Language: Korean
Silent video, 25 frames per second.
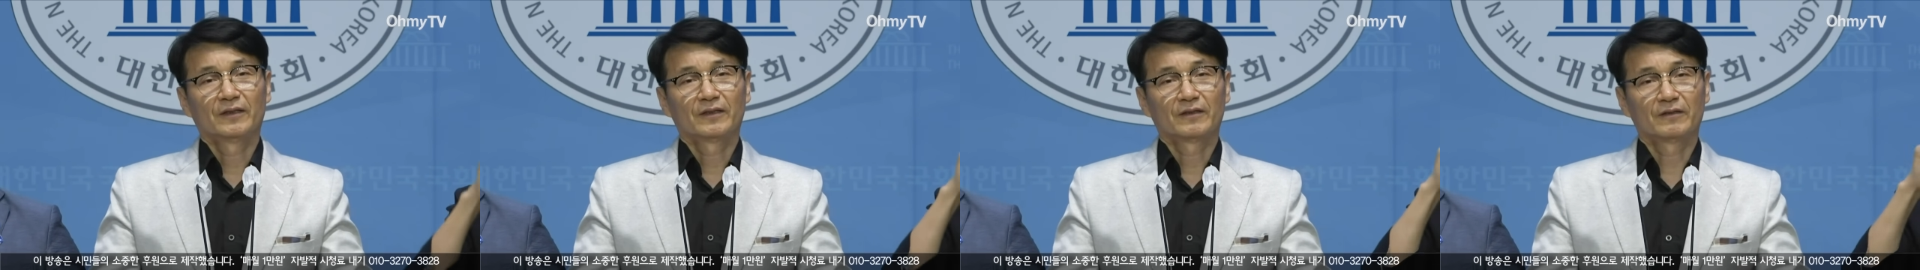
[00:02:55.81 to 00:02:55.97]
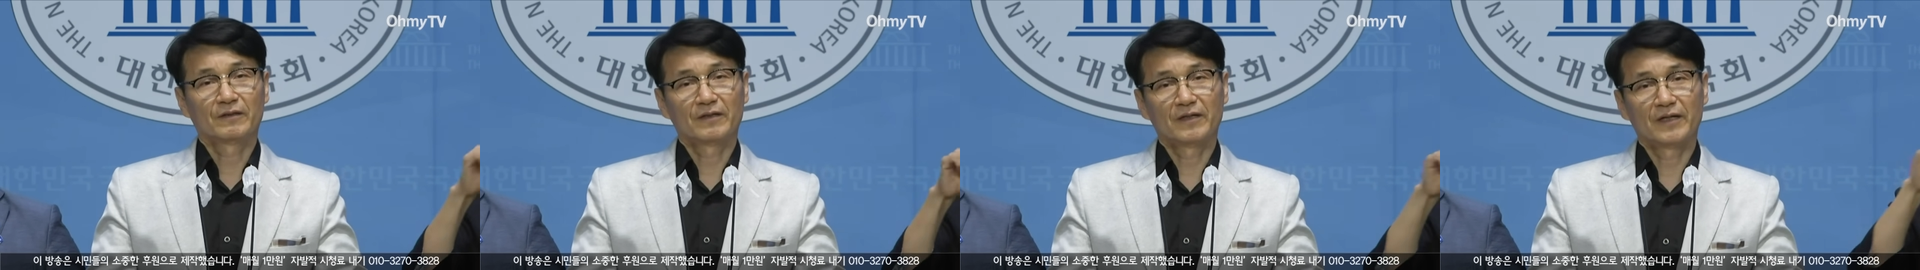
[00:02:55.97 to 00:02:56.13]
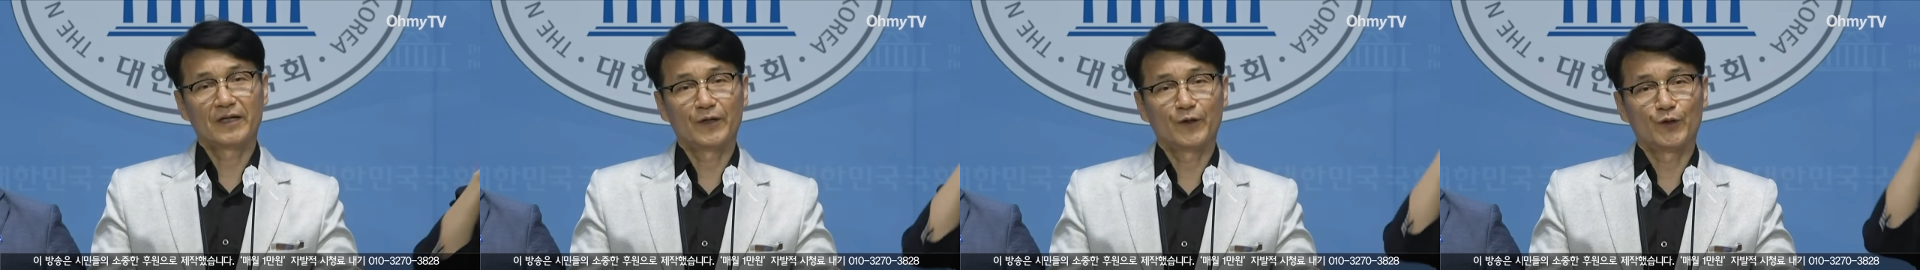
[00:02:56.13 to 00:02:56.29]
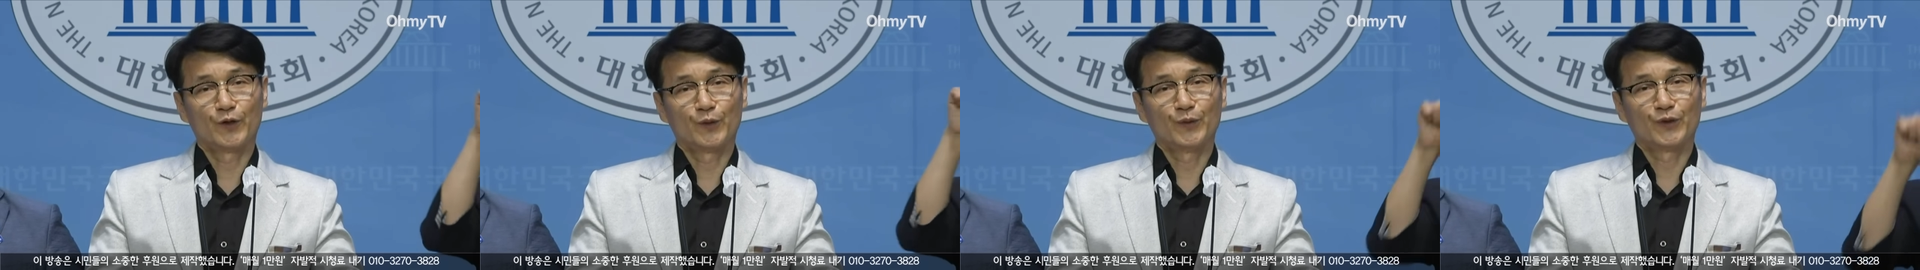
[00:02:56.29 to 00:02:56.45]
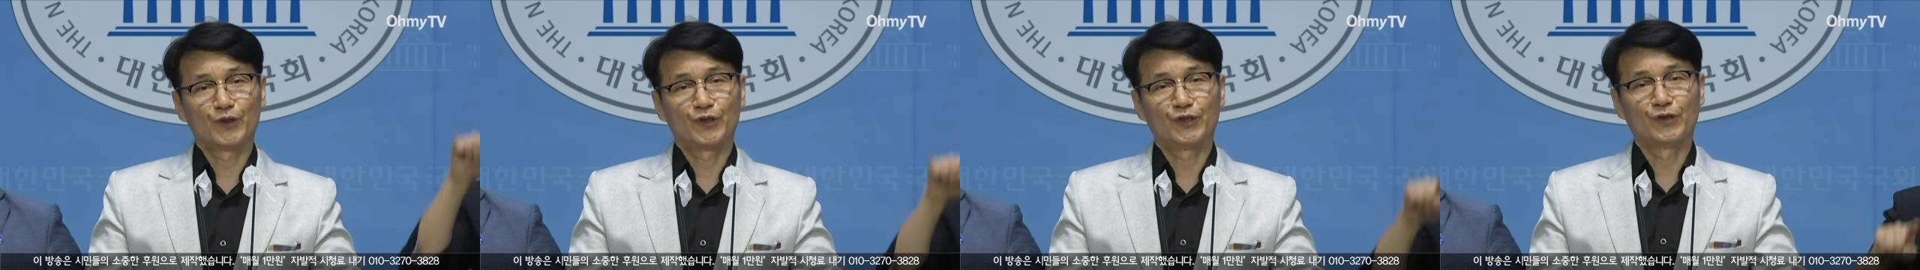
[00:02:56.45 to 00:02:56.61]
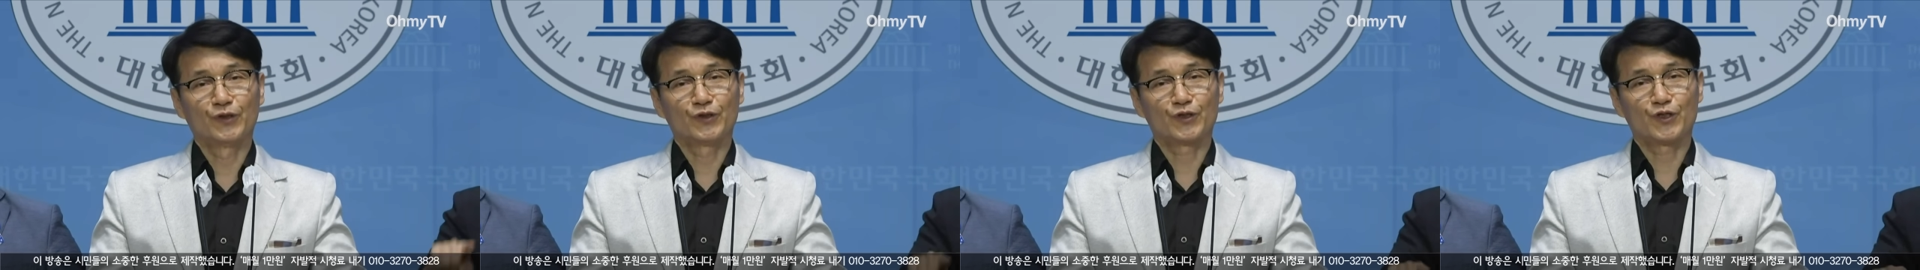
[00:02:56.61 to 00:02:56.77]
그러나 여러분
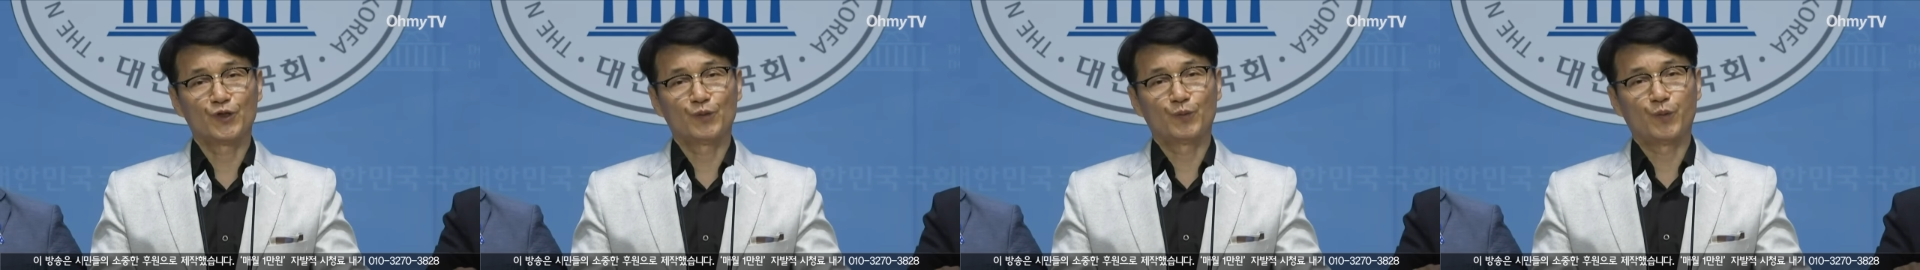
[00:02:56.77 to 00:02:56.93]
그것을